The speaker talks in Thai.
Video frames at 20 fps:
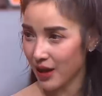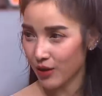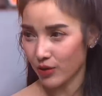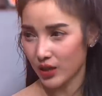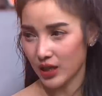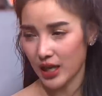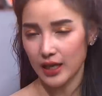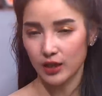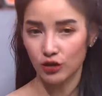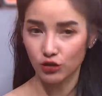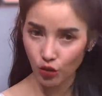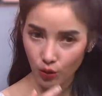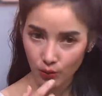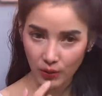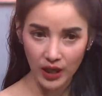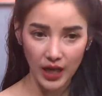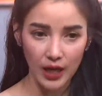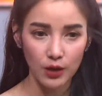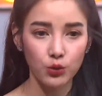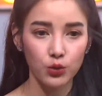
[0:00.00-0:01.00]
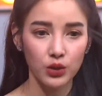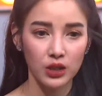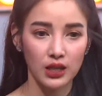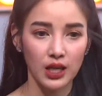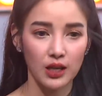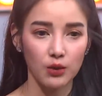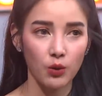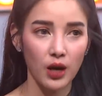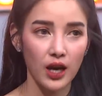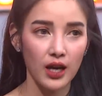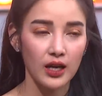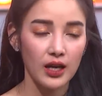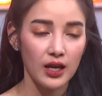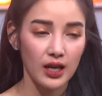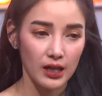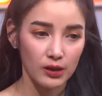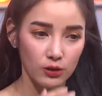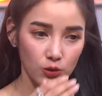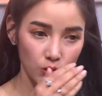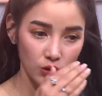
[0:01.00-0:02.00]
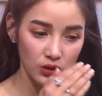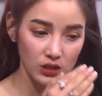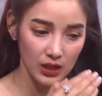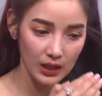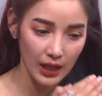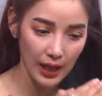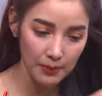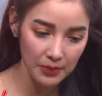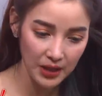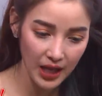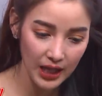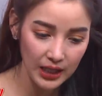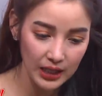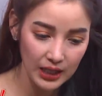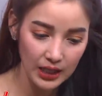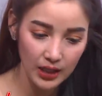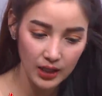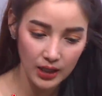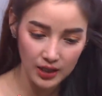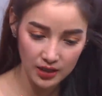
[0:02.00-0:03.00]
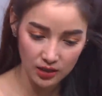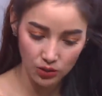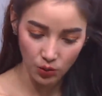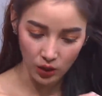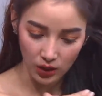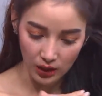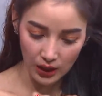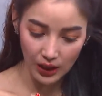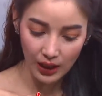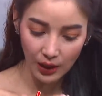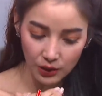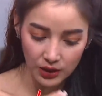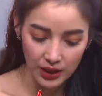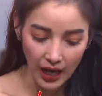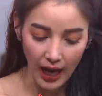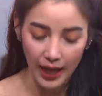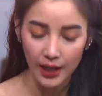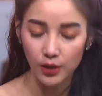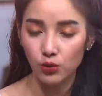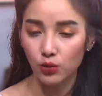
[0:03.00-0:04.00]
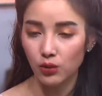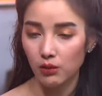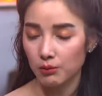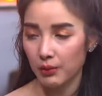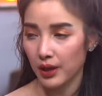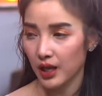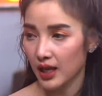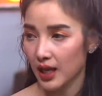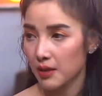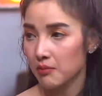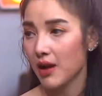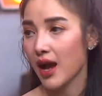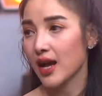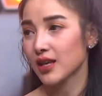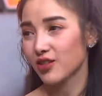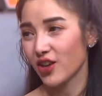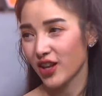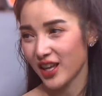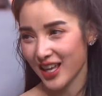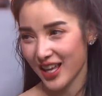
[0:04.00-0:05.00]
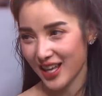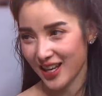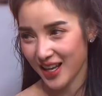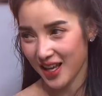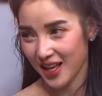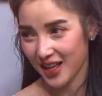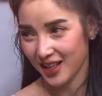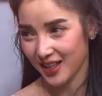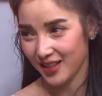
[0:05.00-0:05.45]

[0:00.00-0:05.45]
มากกว่านั้นก็ต้องมานั่งคุยกันว่าคุณจะทำหน้าที่ในส่วนที่เราอยากให้คุณเป็นได้มากน้อยแค่ไหน